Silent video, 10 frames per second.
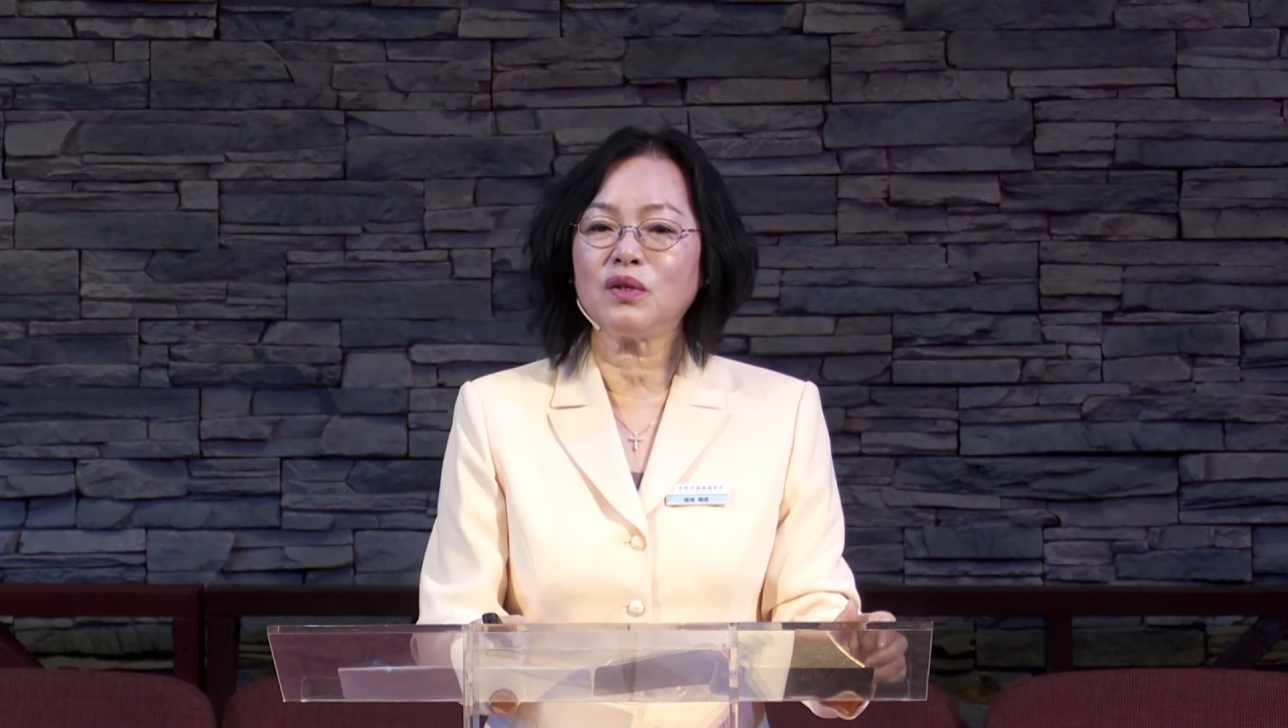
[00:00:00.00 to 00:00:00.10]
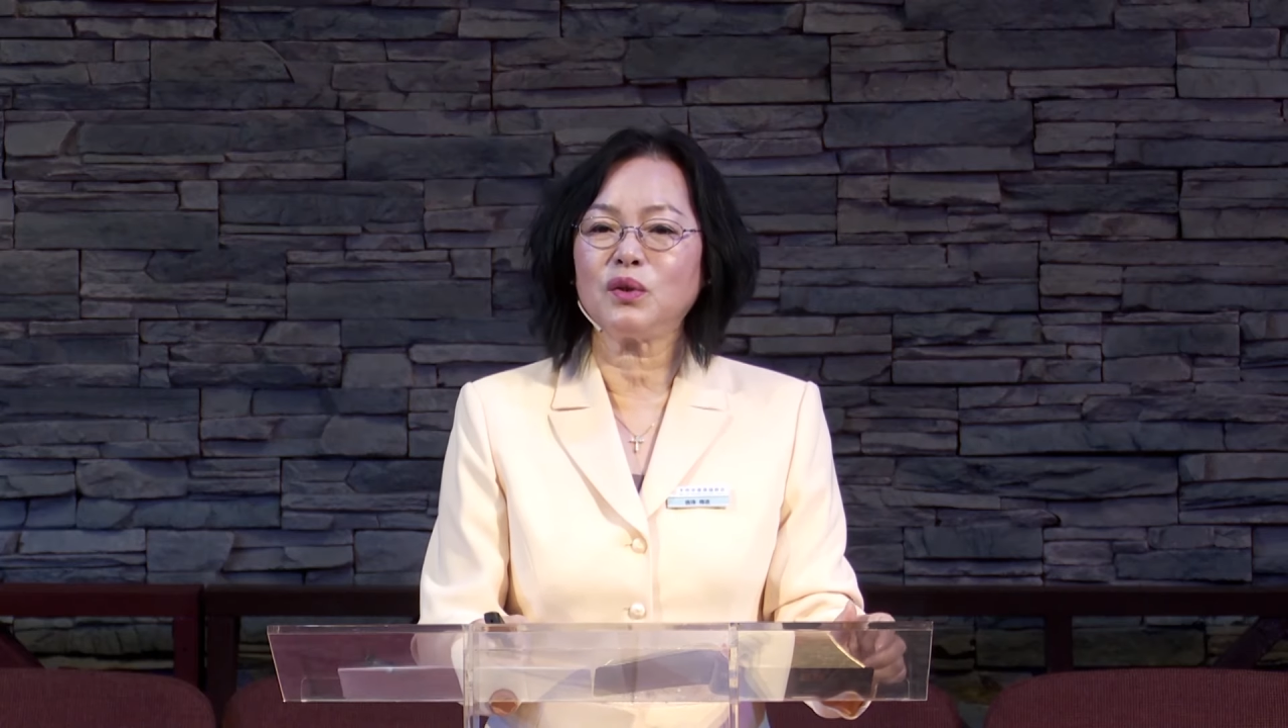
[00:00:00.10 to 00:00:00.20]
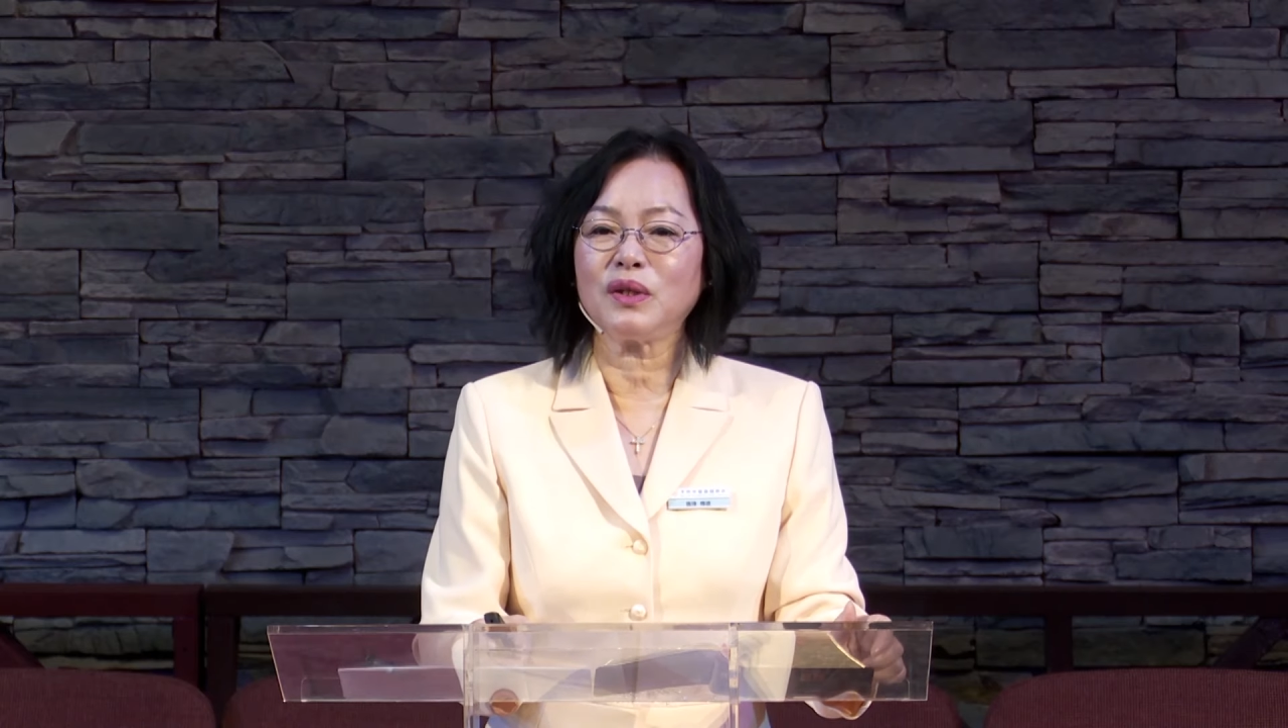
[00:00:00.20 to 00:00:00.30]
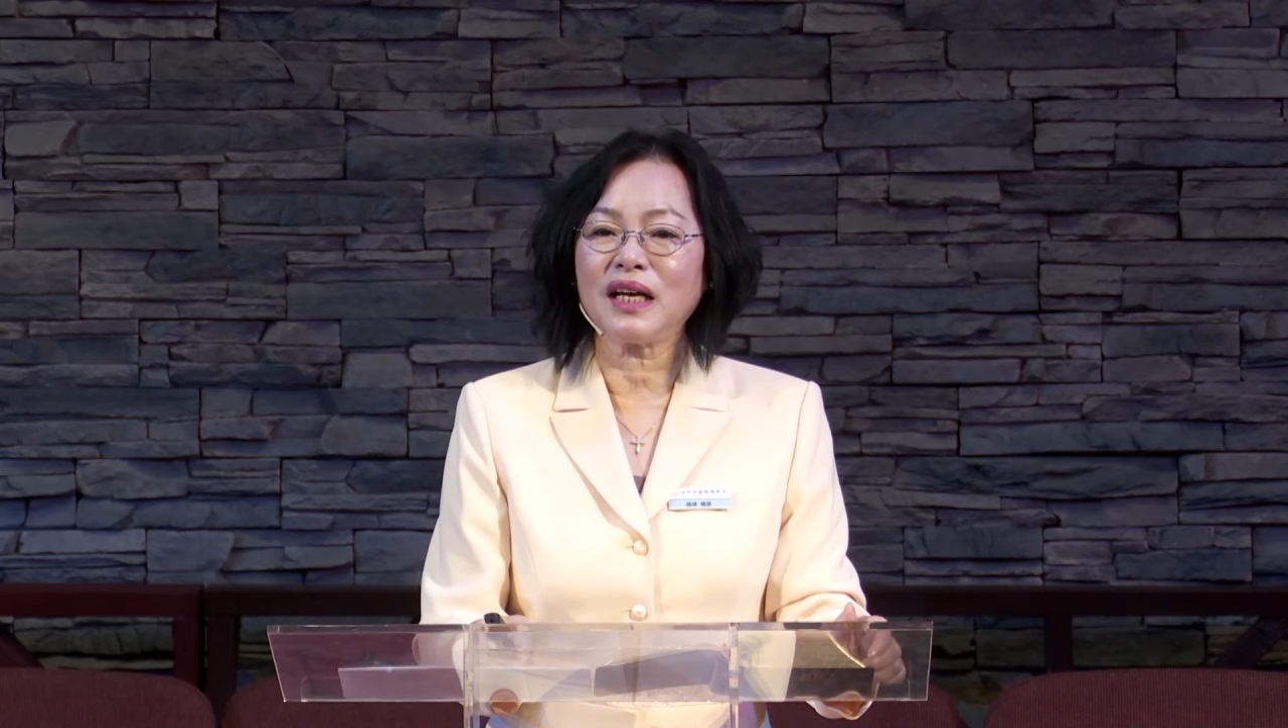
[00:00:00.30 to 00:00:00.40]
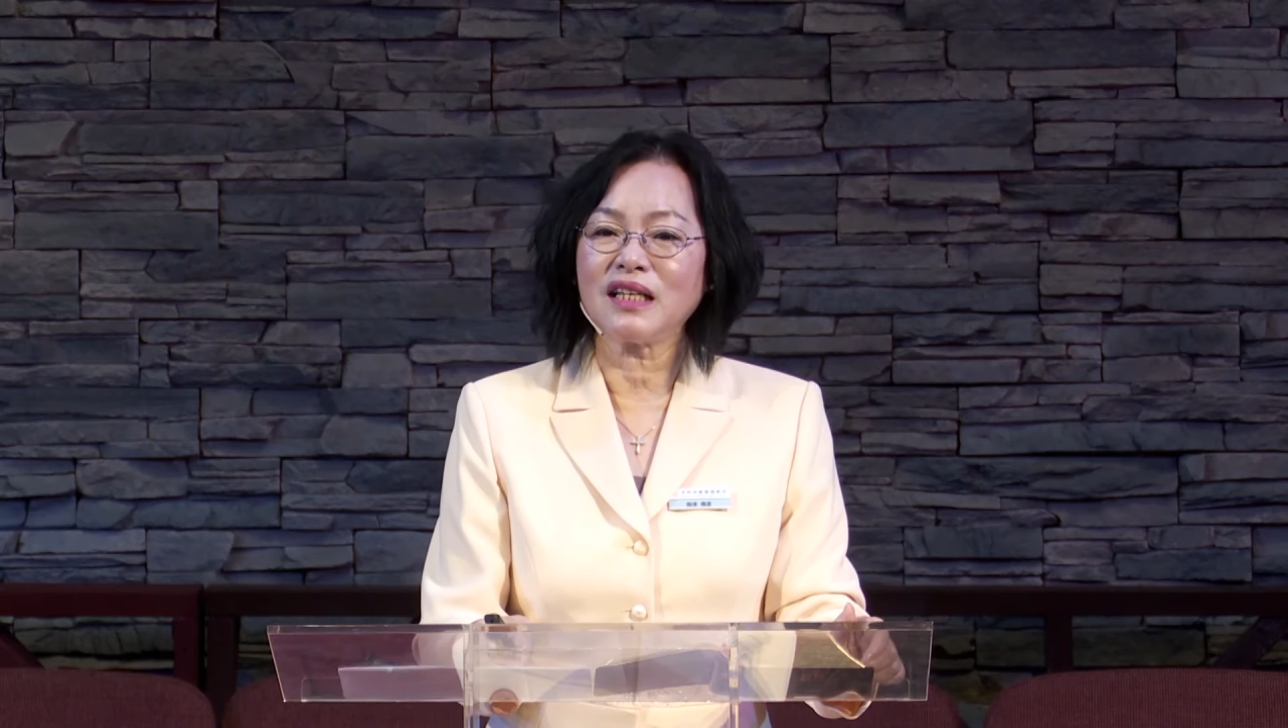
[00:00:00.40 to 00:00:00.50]

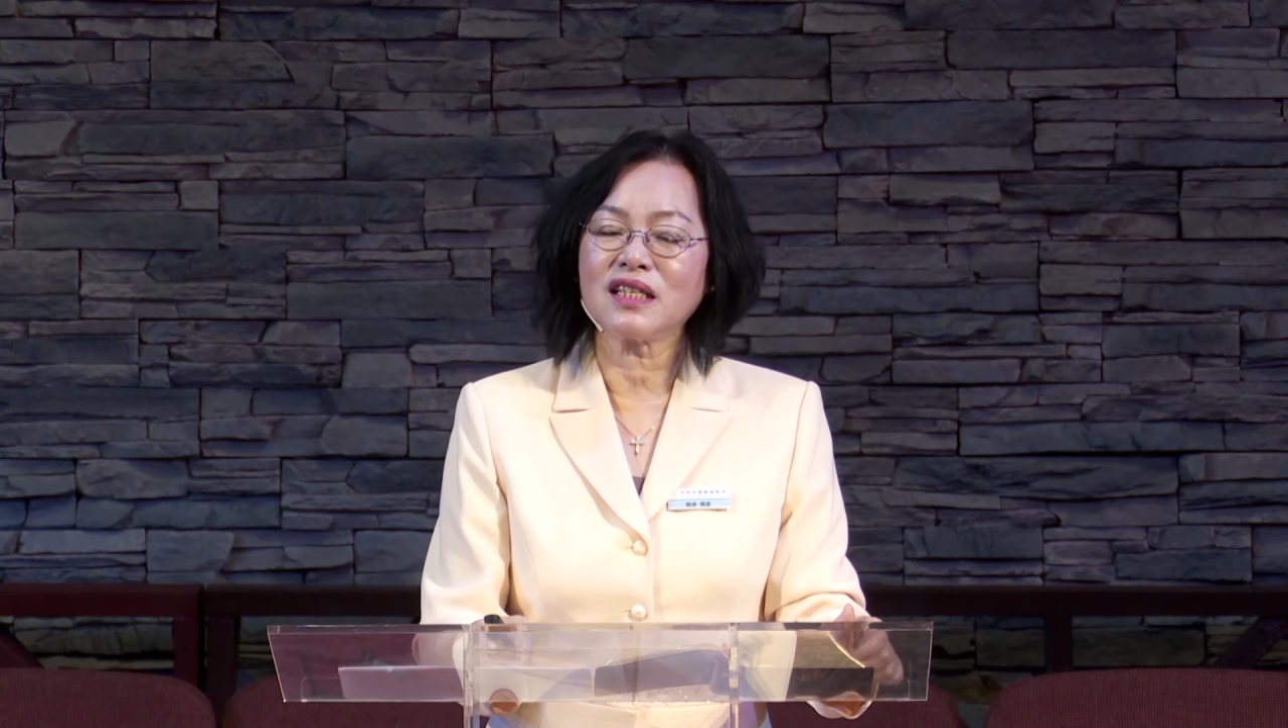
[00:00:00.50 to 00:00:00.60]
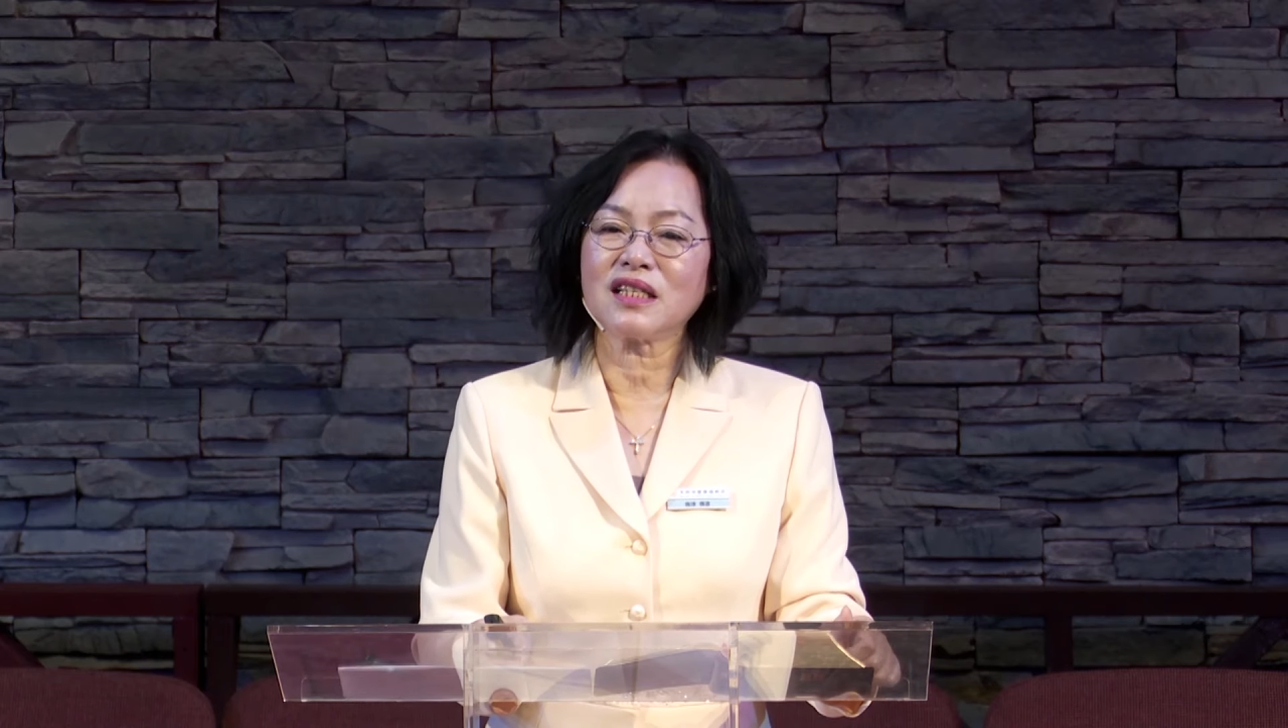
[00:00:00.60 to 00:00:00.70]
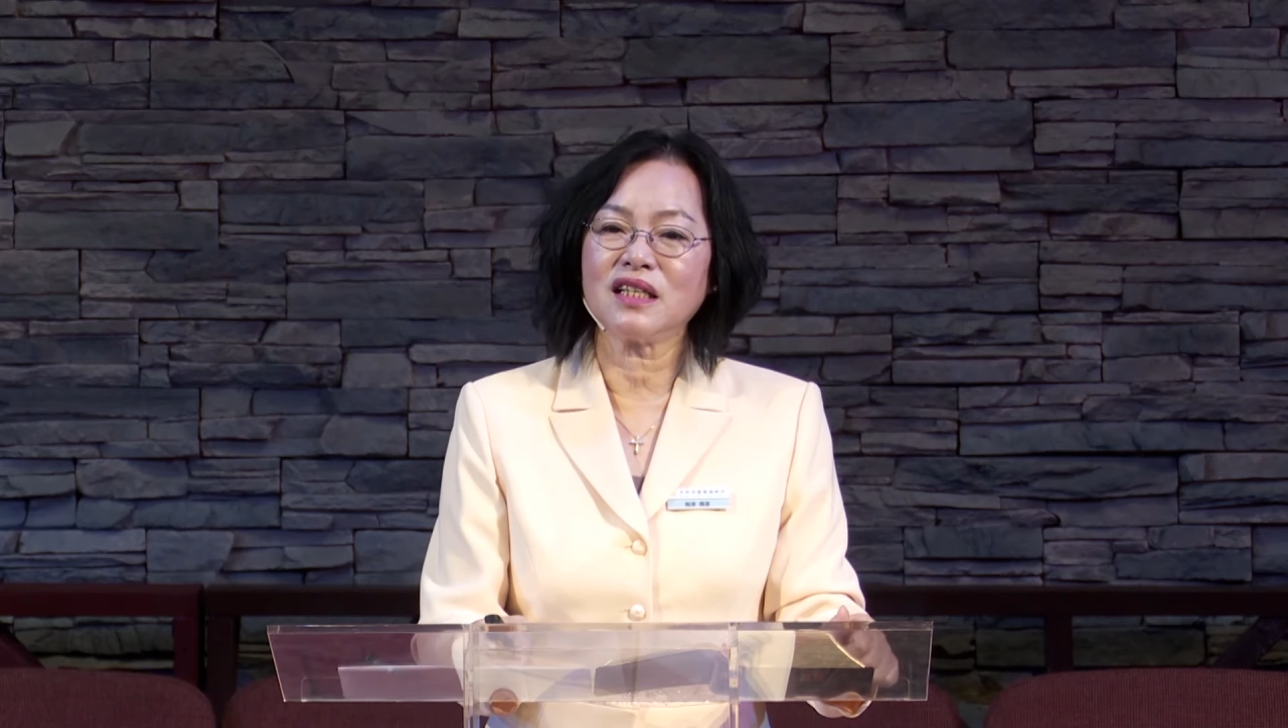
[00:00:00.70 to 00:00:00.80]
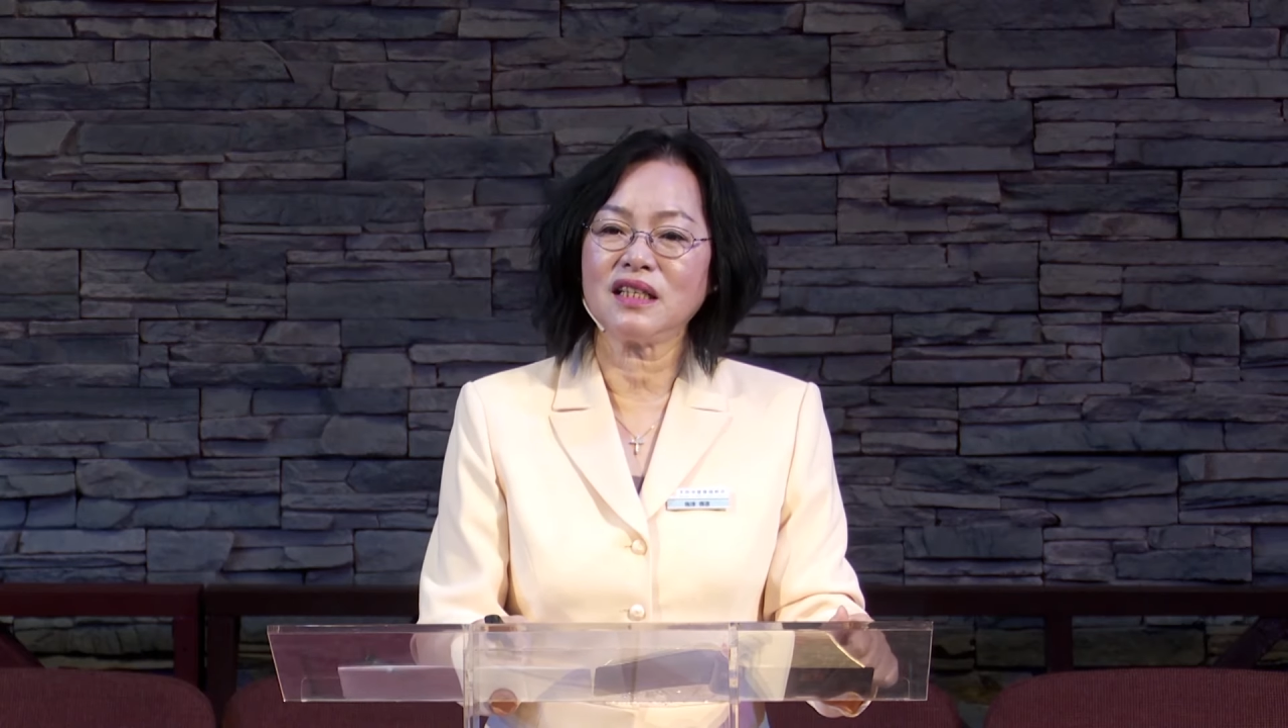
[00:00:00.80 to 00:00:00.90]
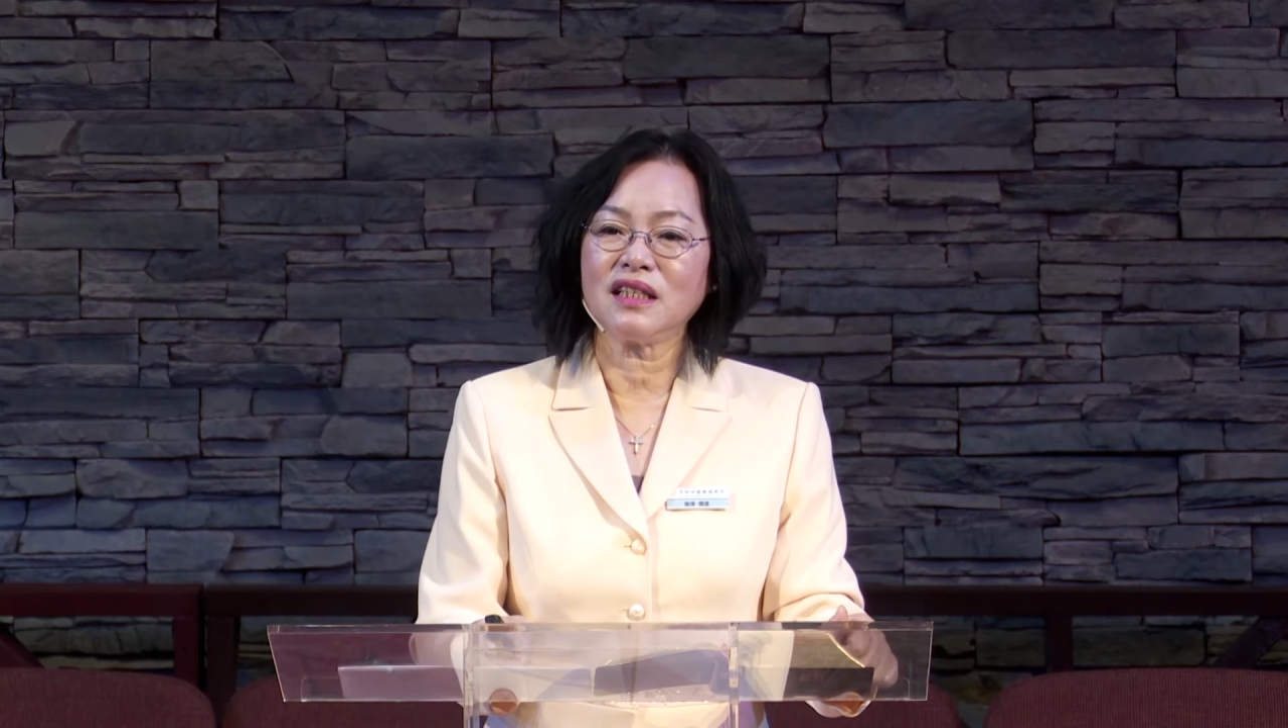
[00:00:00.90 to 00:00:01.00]
多大事
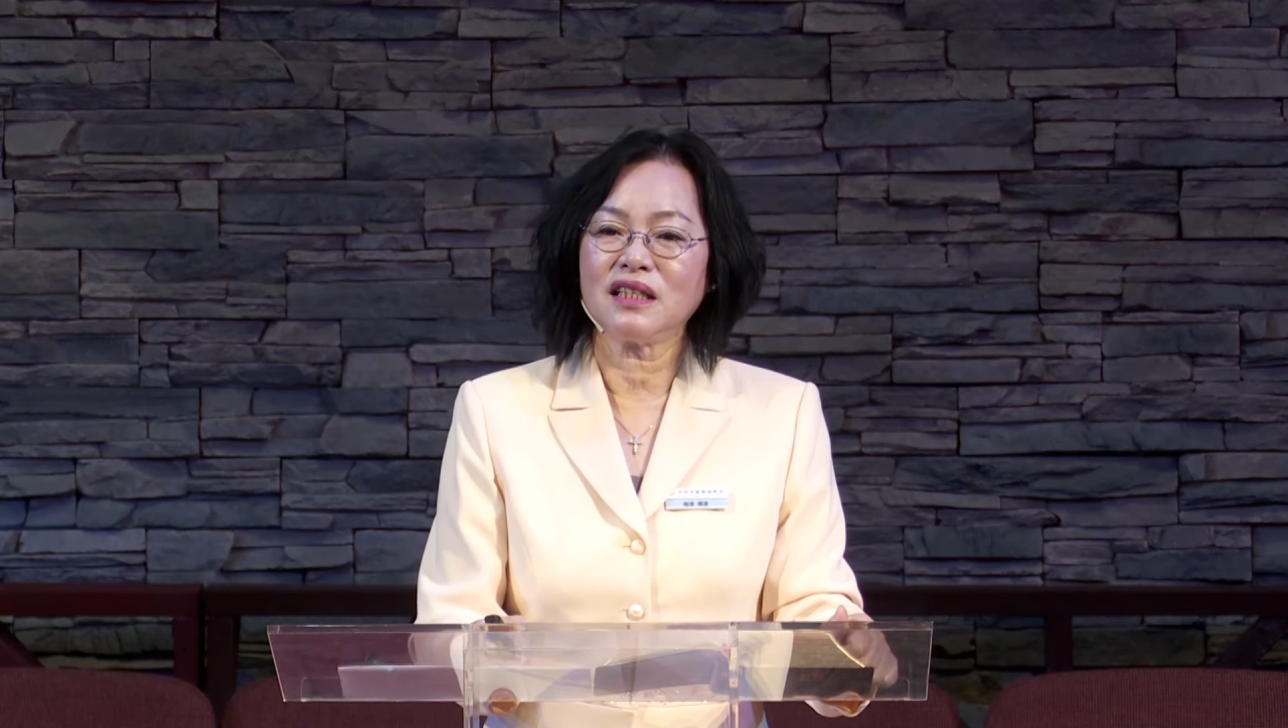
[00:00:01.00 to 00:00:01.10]
呢？